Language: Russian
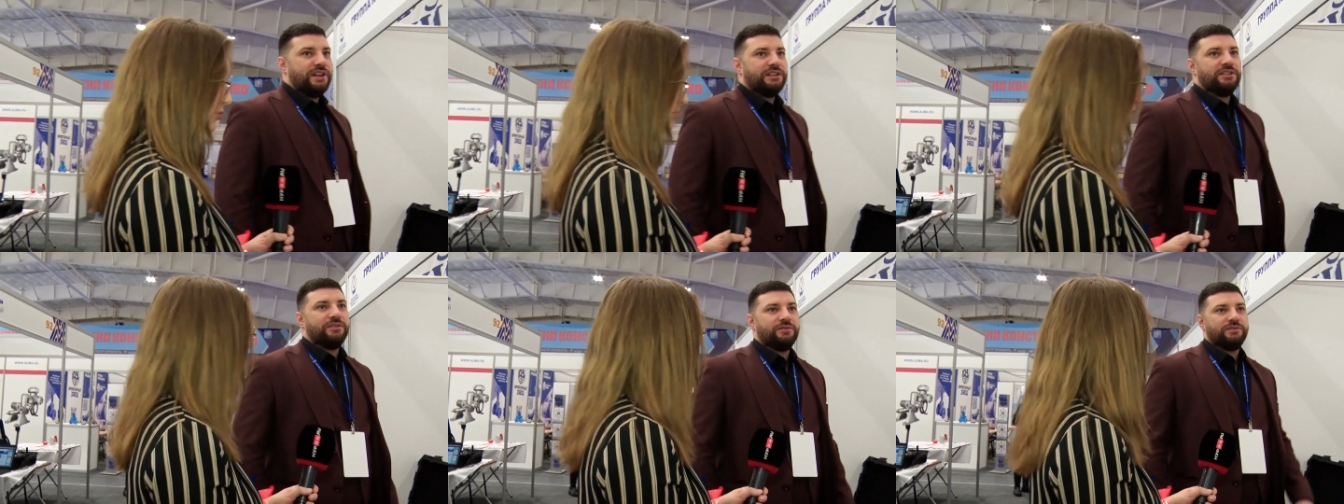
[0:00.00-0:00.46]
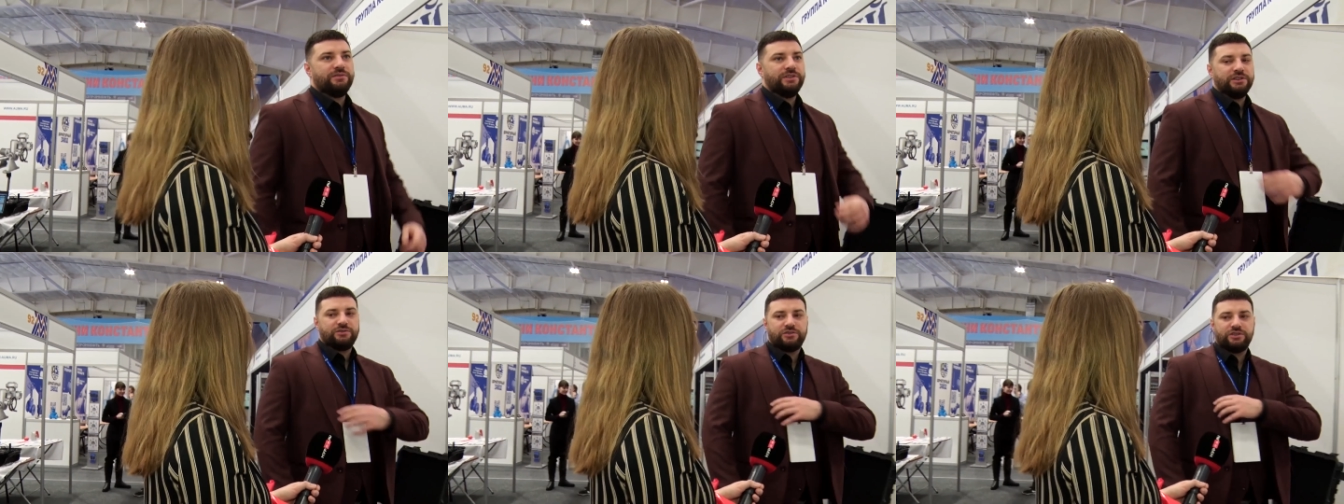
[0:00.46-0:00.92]
Прохладно. У
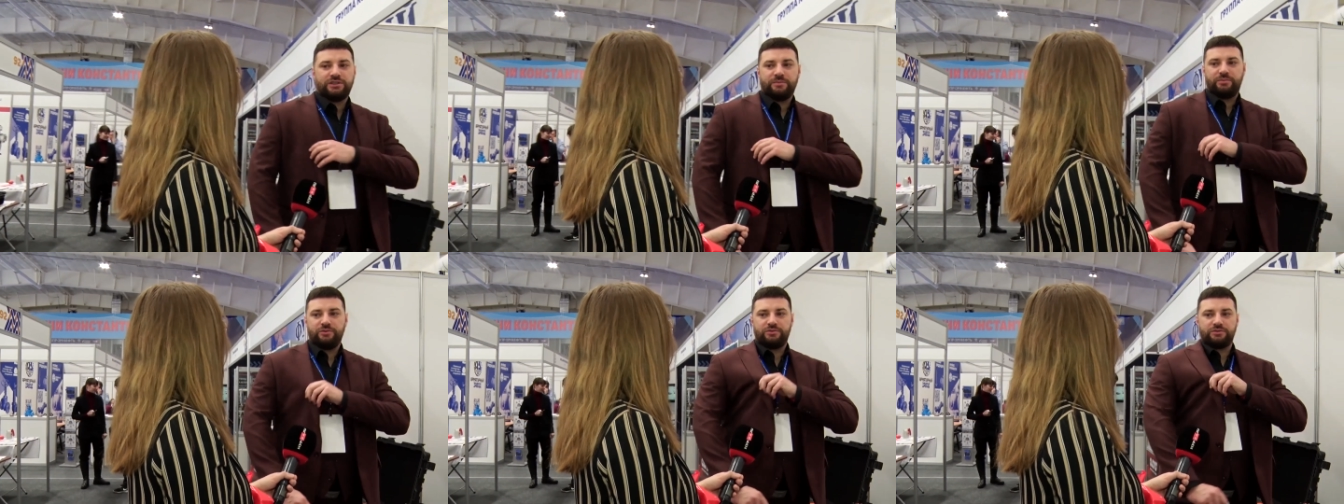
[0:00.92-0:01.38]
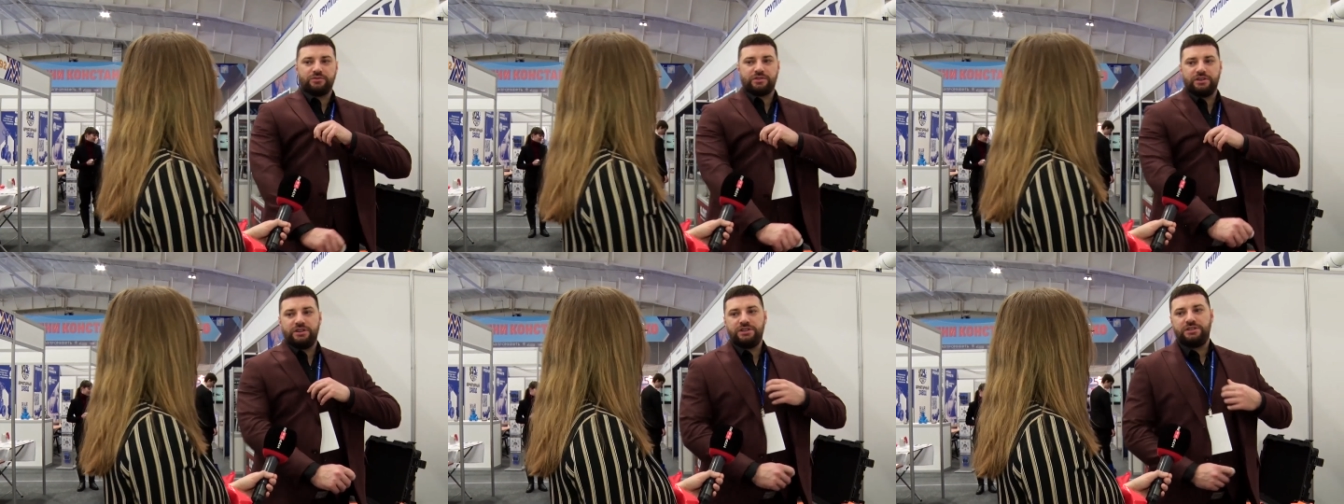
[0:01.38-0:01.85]
нас уже там плюс
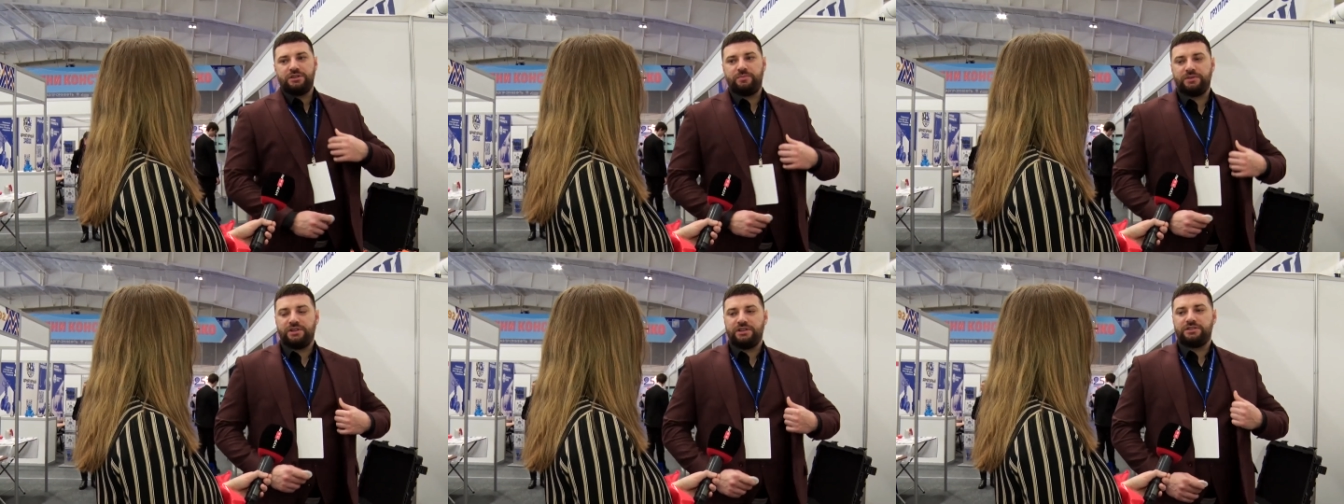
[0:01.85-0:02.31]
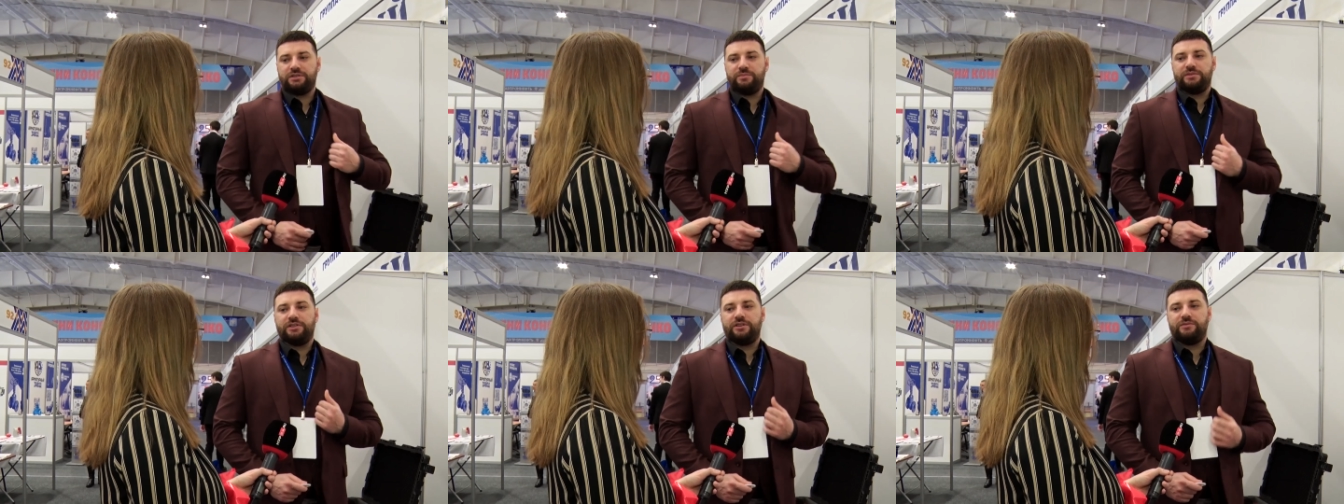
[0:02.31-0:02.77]
сколько,
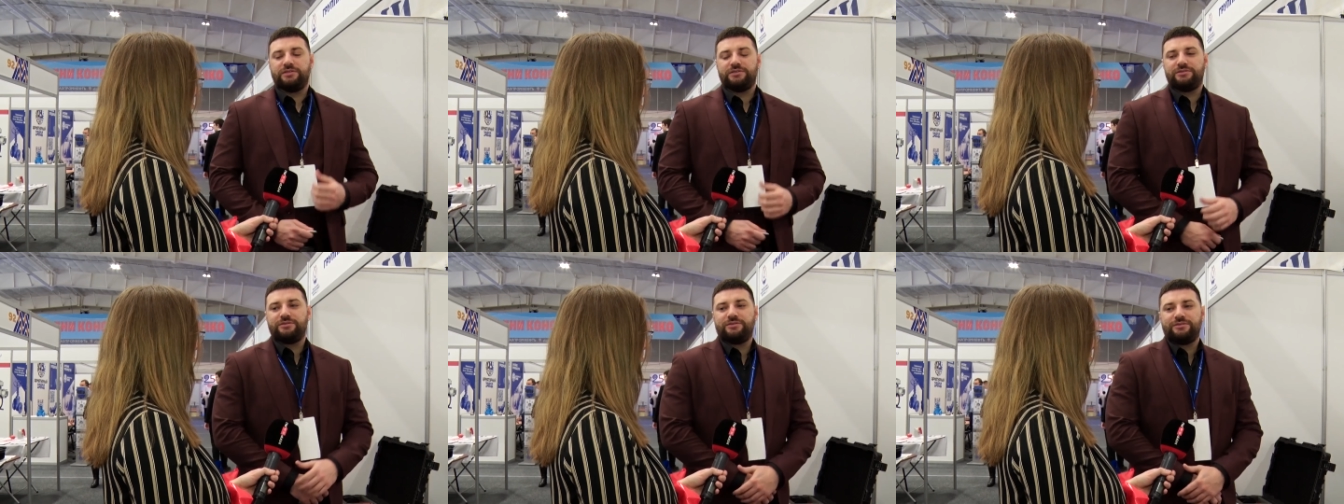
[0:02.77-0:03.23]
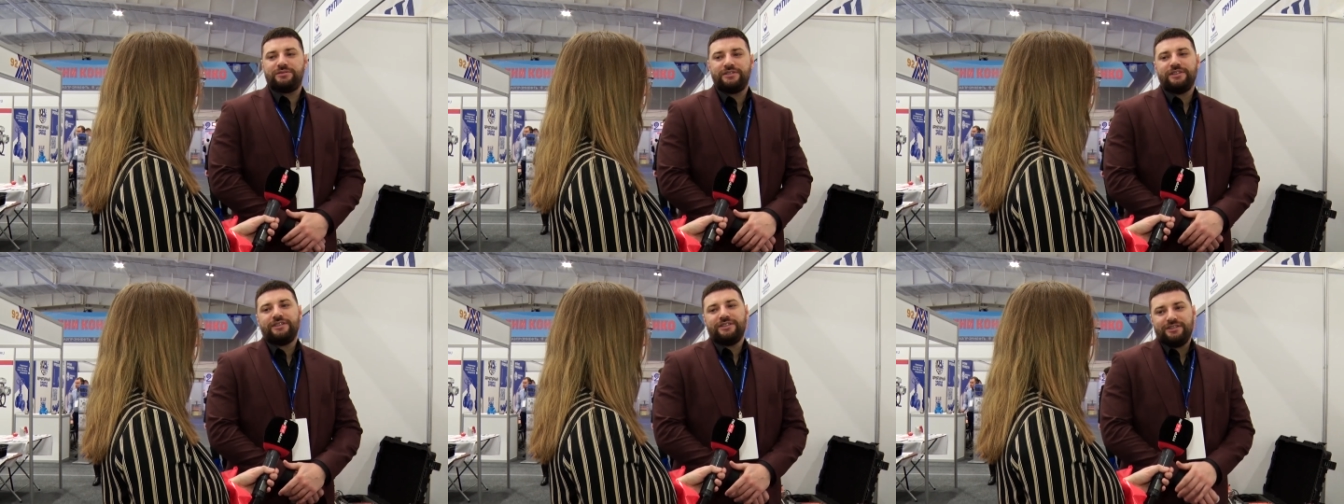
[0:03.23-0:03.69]
10-15 было, а у вас тут
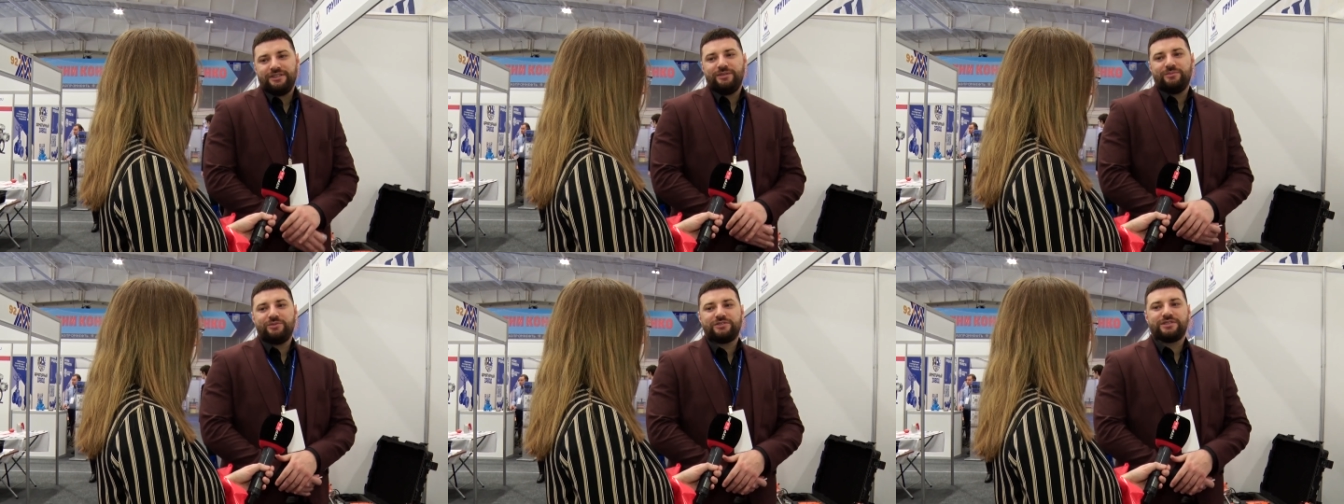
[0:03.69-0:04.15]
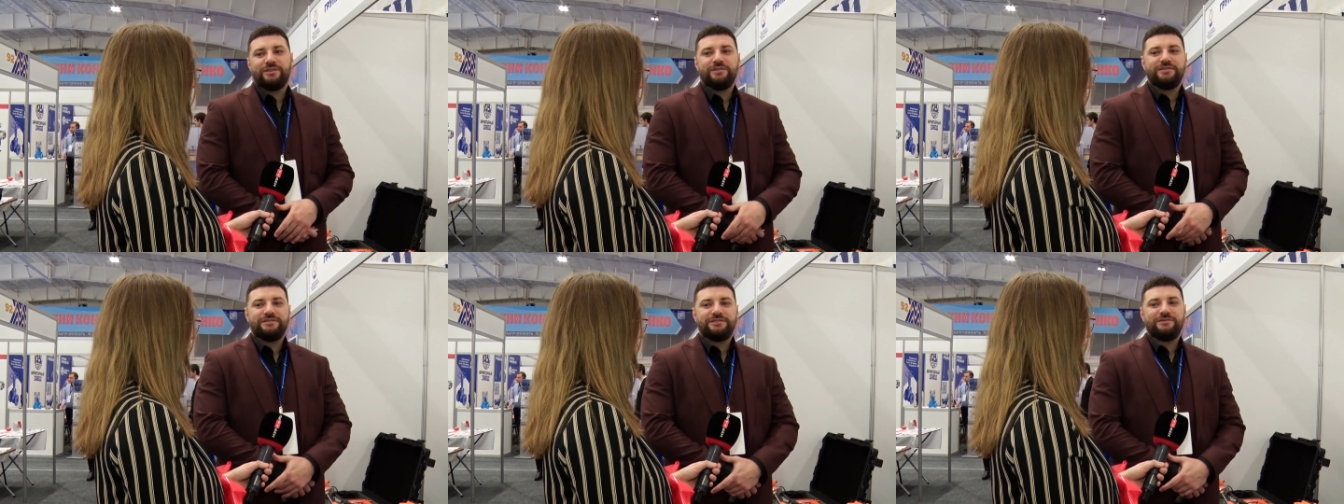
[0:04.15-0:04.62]
немножко
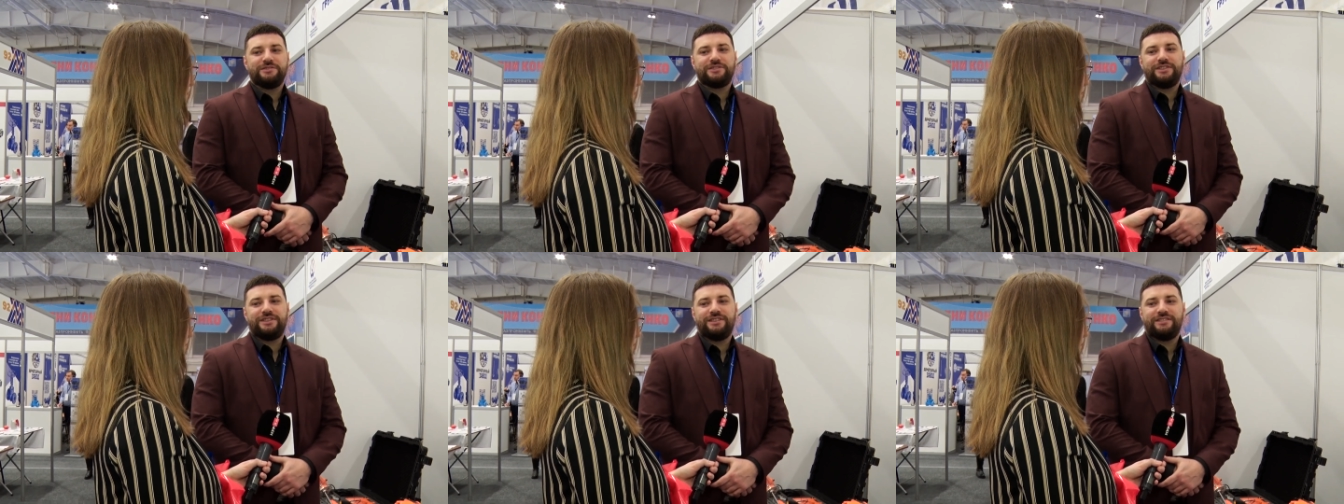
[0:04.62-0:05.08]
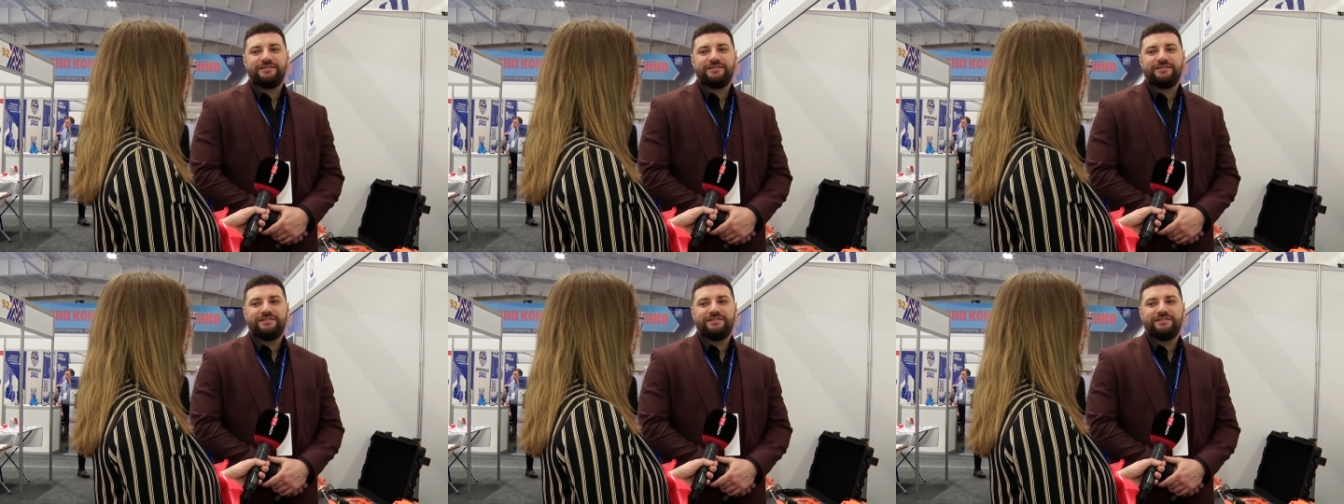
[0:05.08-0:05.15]
свежее.